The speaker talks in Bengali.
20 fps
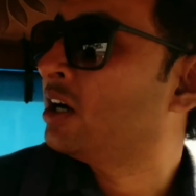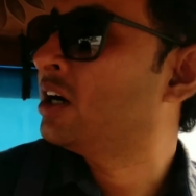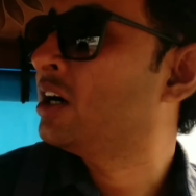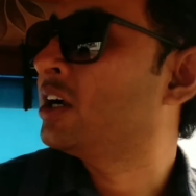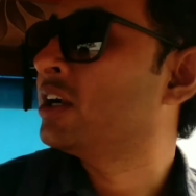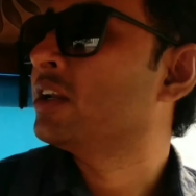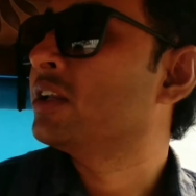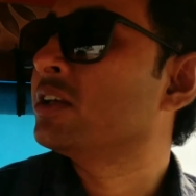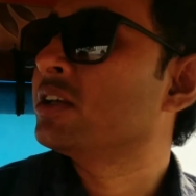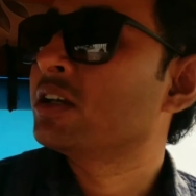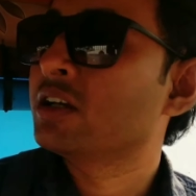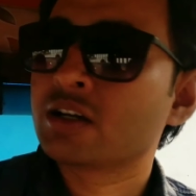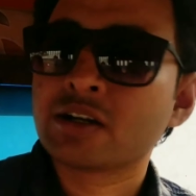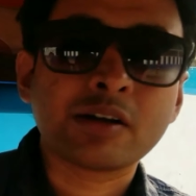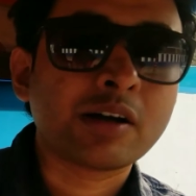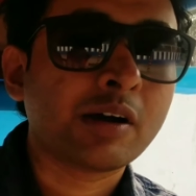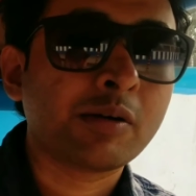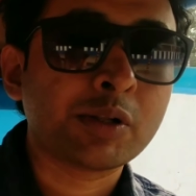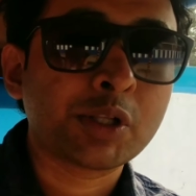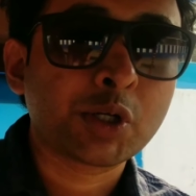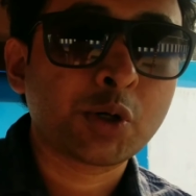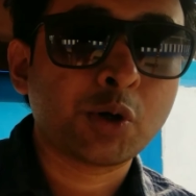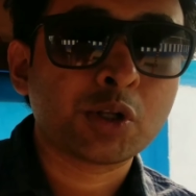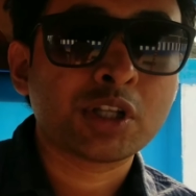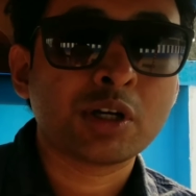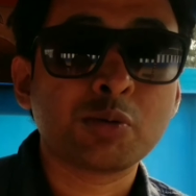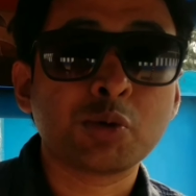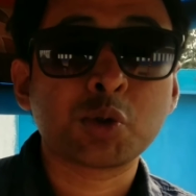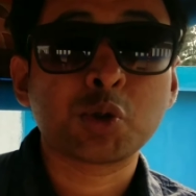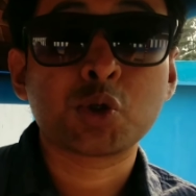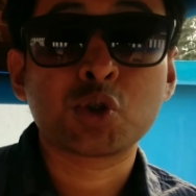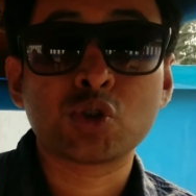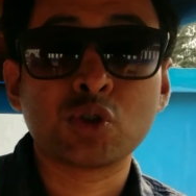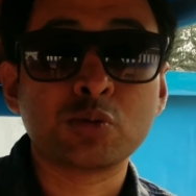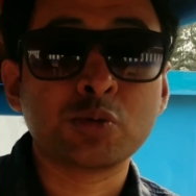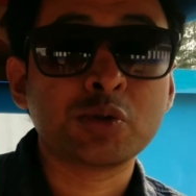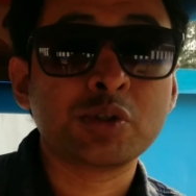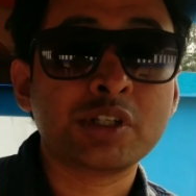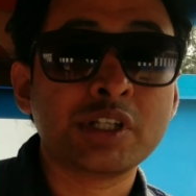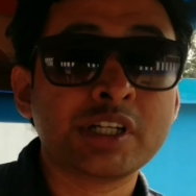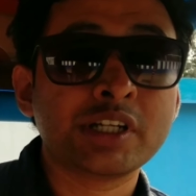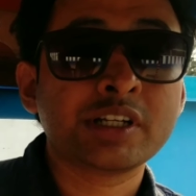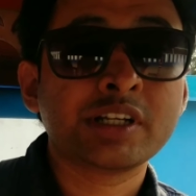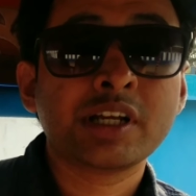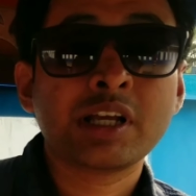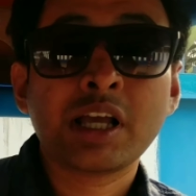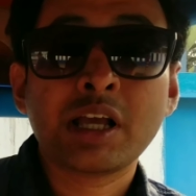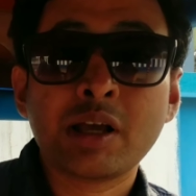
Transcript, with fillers: আর আমাদের কথা মতো সমুদ্রের